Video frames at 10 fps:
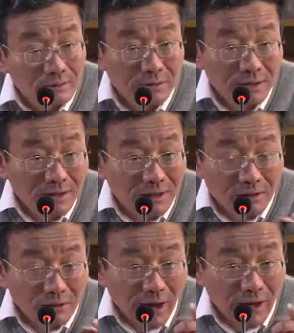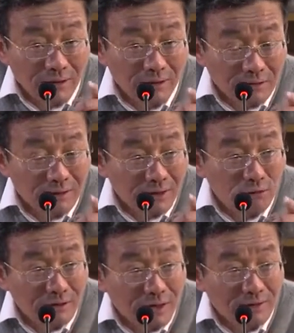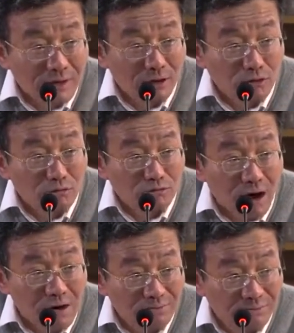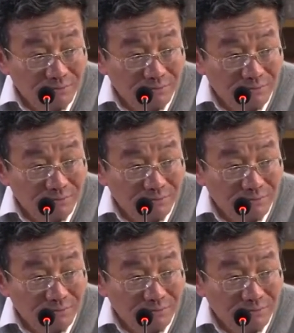那么现在还有一座大山叫住房，